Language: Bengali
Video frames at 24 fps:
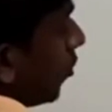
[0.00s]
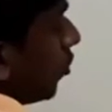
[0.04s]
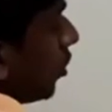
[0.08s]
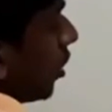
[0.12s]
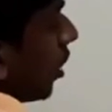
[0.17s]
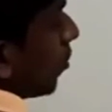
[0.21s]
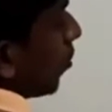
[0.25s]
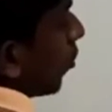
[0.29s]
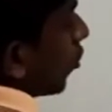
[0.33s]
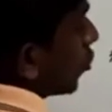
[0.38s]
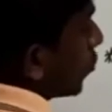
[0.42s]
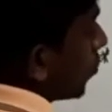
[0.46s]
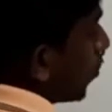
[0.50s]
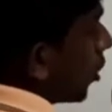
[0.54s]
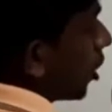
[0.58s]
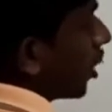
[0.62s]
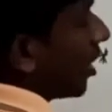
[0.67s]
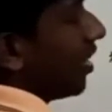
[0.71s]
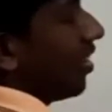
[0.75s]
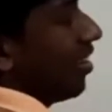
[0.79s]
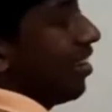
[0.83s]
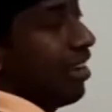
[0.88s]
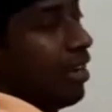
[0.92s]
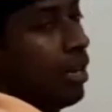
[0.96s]
এই দুইটা পরস্পর
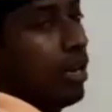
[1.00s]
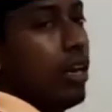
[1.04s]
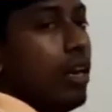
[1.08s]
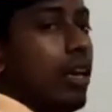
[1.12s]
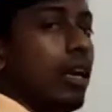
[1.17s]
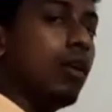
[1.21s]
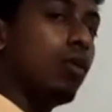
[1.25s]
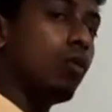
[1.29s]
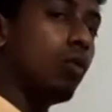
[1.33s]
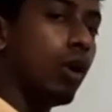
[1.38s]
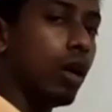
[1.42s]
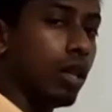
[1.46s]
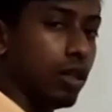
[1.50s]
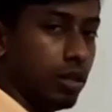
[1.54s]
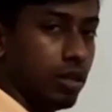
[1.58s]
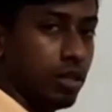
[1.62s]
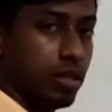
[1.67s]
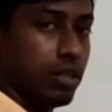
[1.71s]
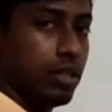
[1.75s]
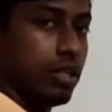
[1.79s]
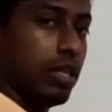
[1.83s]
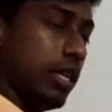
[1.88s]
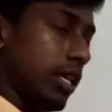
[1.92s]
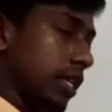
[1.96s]
কি ইকুয়াল
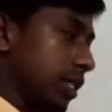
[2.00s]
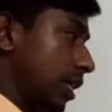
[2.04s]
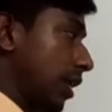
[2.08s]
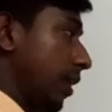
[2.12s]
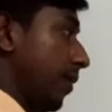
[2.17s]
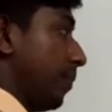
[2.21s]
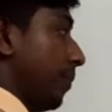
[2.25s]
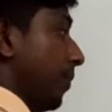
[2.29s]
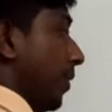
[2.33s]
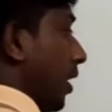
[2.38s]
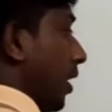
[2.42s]
ঠিক আছে